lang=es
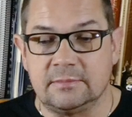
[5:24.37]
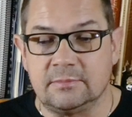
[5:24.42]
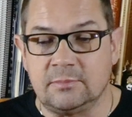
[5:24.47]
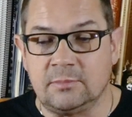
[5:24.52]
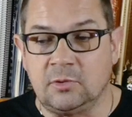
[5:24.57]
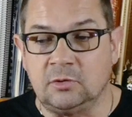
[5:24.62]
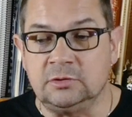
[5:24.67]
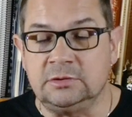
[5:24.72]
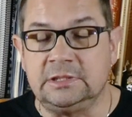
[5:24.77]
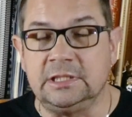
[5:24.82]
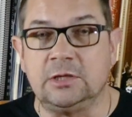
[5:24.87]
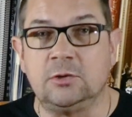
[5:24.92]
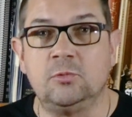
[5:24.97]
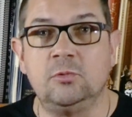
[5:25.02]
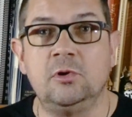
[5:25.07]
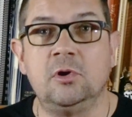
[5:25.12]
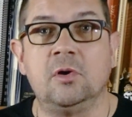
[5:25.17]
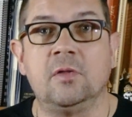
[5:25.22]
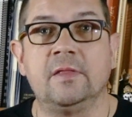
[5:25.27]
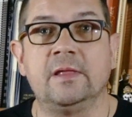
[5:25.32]

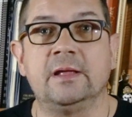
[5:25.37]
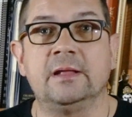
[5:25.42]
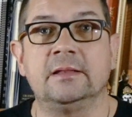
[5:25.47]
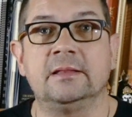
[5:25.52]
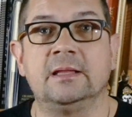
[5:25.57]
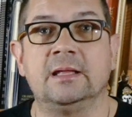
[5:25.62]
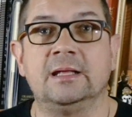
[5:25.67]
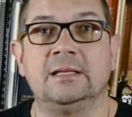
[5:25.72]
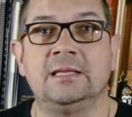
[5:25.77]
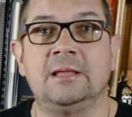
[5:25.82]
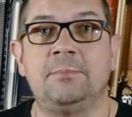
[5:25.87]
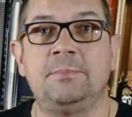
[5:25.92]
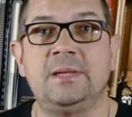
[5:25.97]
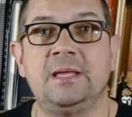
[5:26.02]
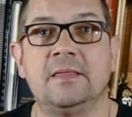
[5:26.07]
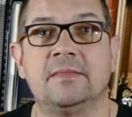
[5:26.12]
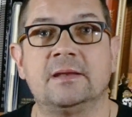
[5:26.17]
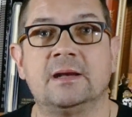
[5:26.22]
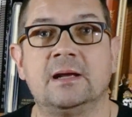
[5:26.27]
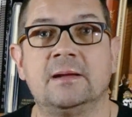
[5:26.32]
montículo de
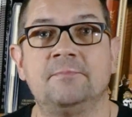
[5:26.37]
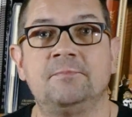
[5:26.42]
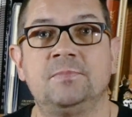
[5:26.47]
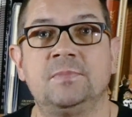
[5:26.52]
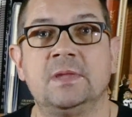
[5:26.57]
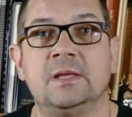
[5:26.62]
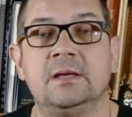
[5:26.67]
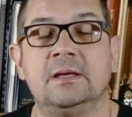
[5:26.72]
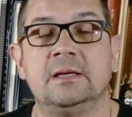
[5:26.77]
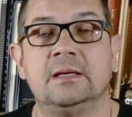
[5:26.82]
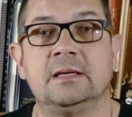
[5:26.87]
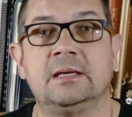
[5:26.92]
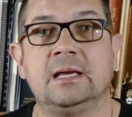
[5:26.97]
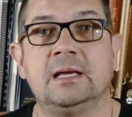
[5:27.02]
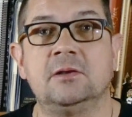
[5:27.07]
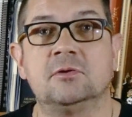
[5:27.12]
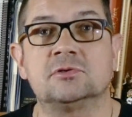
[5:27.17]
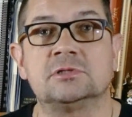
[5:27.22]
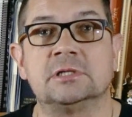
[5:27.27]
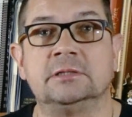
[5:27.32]
piedra
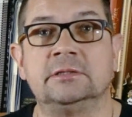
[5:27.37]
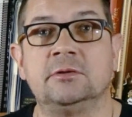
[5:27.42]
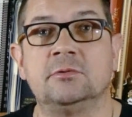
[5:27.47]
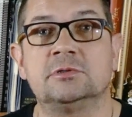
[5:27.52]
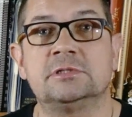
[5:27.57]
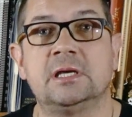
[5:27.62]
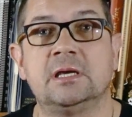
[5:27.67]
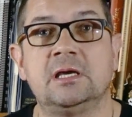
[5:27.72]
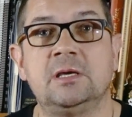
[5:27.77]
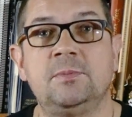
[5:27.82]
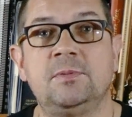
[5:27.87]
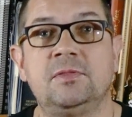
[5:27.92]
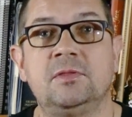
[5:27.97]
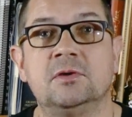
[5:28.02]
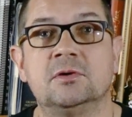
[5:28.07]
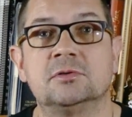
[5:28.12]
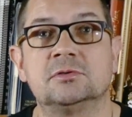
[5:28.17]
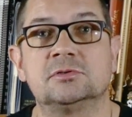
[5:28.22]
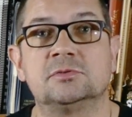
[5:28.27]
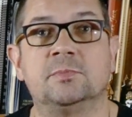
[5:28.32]
que los antiguos
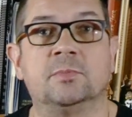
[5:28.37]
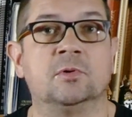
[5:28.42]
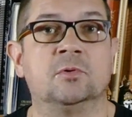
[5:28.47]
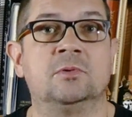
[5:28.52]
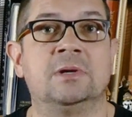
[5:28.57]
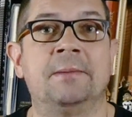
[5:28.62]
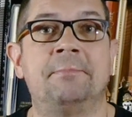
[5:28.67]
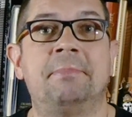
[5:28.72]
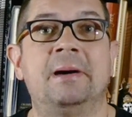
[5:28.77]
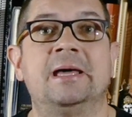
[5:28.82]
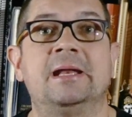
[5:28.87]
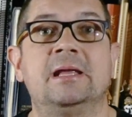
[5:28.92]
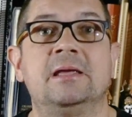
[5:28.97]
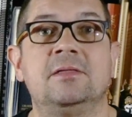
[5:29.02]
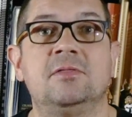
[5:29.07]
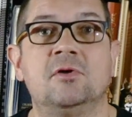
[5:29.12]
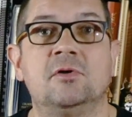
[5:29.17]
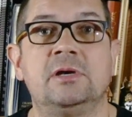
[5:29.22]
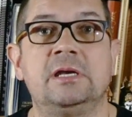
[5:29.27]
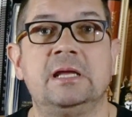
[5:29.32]
egipcios, por una
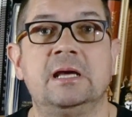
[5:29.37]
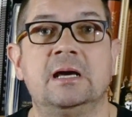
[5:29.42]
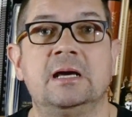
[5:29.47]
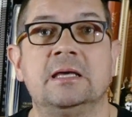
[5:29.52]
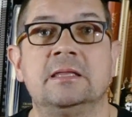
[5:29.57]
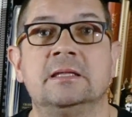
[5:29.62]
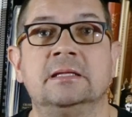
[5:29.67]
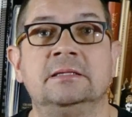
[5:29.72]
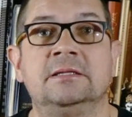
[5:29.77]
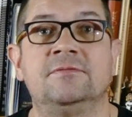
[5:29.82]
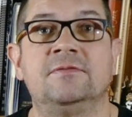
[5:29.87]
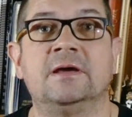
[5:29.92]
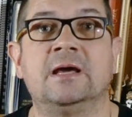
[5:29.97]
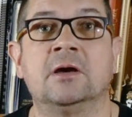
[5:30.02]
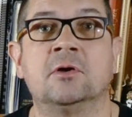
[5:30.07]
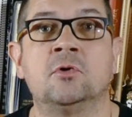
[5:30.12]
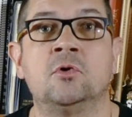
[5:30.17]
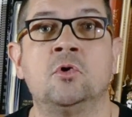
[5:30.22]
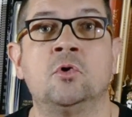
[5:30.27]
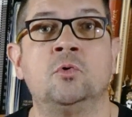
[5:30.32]
pareidolia,
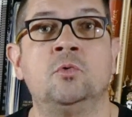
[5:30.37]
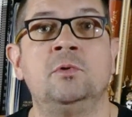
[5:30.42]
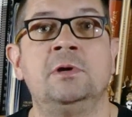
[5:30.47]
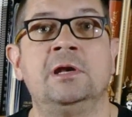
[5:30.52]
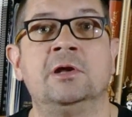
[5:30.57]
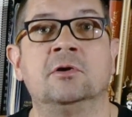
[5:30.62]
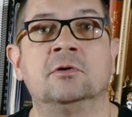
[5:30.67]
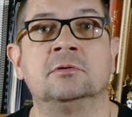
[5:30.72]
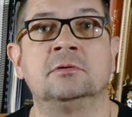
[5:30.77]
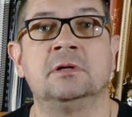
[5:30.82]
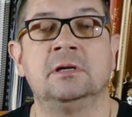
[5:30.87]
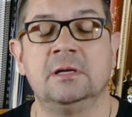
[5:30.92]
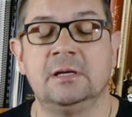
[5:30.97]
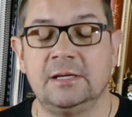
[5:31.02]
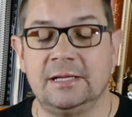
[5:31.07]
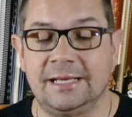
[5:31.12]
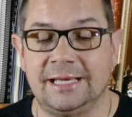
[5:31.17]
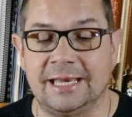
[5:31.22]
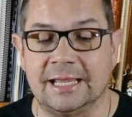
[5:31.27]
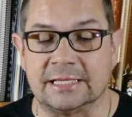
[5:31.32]
identificaron con un león
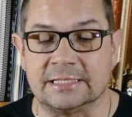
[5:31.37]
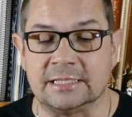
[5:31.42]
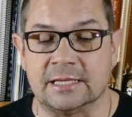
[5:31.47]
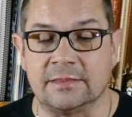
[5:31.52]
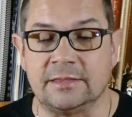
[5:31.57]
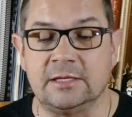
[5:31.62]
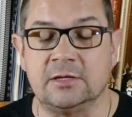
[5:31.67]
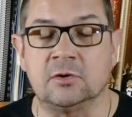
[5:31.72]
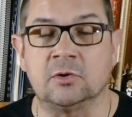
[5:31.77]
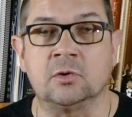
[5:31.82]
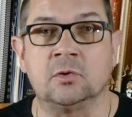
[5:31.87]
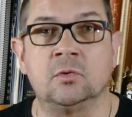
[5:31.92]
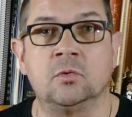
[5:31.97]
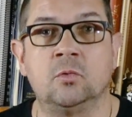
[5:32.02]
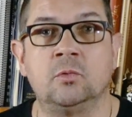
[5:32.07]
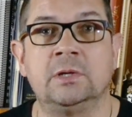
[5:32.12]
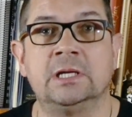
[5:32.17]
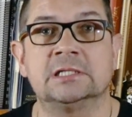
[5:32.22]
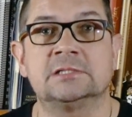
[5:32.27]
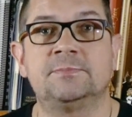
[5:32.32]
le añadieron
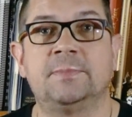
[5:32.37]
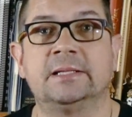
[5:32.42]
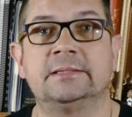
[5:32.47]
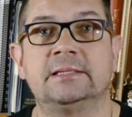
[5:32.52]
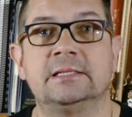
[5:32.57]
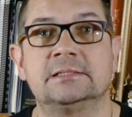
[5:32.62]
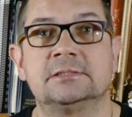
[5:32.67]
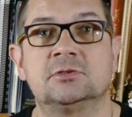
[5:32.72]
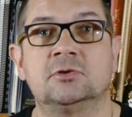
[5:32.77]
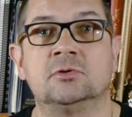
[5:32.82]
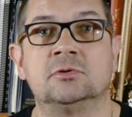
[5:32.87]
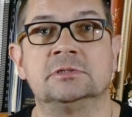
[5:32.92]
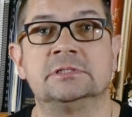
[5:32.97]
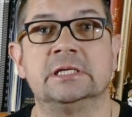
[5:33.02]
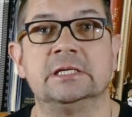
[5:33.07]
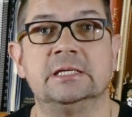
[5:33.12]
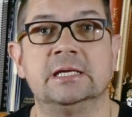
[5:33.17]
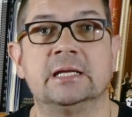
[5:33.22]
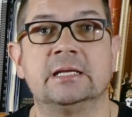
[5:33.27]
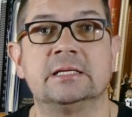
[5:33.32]
unas patas con
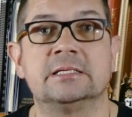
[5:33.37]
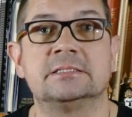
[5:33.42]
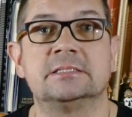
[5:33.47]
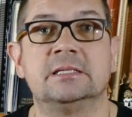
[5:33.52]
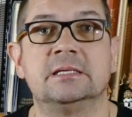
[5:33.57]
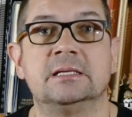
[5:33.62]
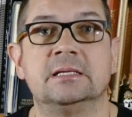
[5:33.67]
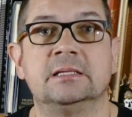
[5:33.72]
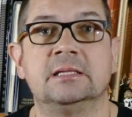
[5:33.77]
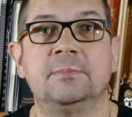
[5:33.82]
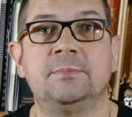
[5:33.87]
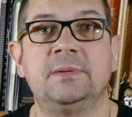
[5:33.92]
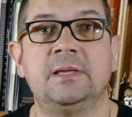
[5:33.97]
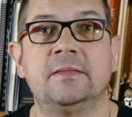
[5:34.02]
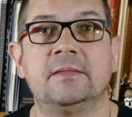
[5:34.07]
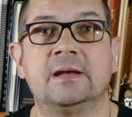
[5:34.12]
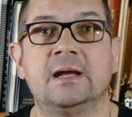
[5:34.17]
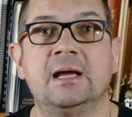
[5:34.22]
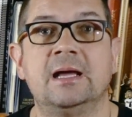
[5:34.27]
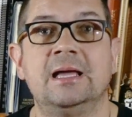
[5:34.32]
sillares de,
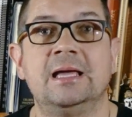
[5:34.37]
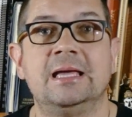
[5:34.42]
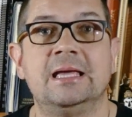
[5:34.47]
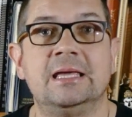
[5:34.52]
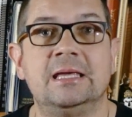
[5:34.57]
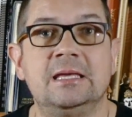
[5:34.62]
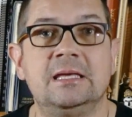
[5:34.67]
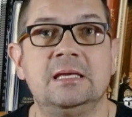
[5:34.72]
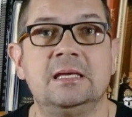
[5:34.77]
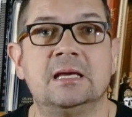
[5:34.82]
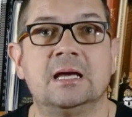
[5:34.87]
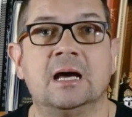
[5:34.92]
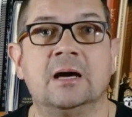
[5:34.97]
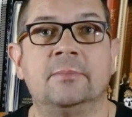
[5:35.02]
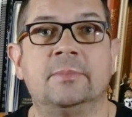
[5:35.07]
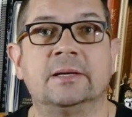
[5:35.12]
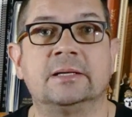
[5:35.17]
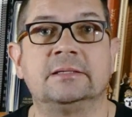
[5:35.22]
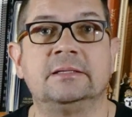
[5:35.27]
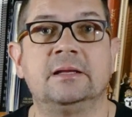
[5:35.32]
piedra y a
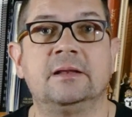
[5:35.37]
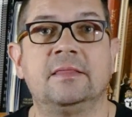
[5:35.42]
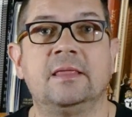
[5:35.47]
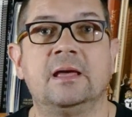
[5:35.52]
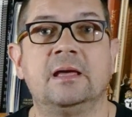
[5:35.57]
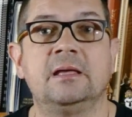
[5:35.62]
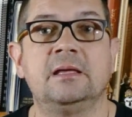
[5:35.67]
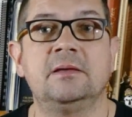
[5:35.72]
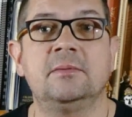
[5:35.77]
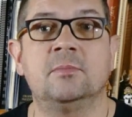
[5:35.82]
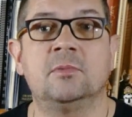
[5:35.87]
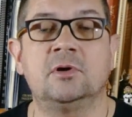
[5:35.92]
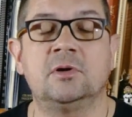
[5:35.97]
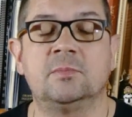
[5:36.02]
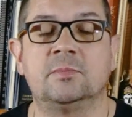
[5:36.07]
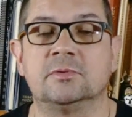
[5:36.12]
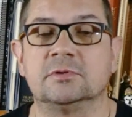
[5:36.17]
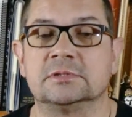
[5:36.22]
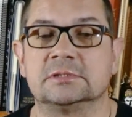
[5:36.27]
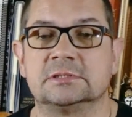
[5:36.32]
partir de ahí, bueno,
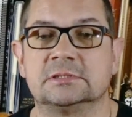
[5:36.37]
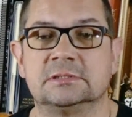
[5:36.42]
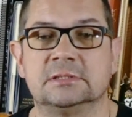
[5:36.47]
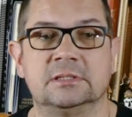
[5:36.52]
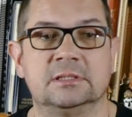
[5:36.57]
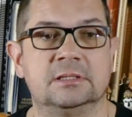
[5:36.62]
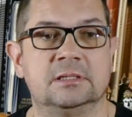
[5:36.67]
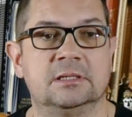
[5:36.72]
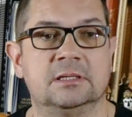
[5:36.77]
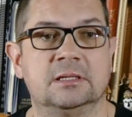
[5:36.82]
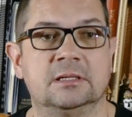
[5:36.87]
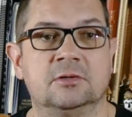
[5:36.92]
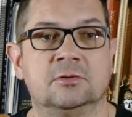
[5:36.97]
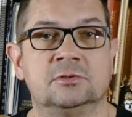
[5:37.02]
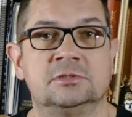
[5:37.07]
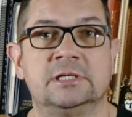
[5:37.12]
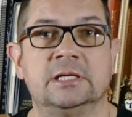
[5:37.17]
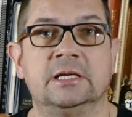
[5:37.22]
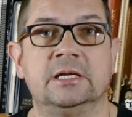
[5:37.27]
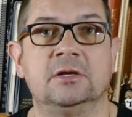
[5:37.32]
pues eh,
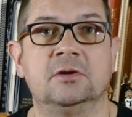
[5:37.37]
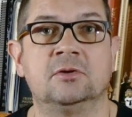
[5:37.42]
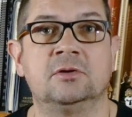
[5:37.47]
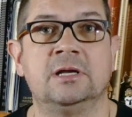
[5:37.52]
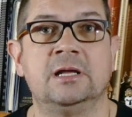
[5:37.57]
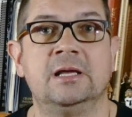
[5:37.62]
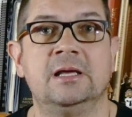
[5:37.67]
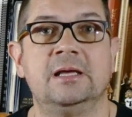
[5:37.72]
consiguieron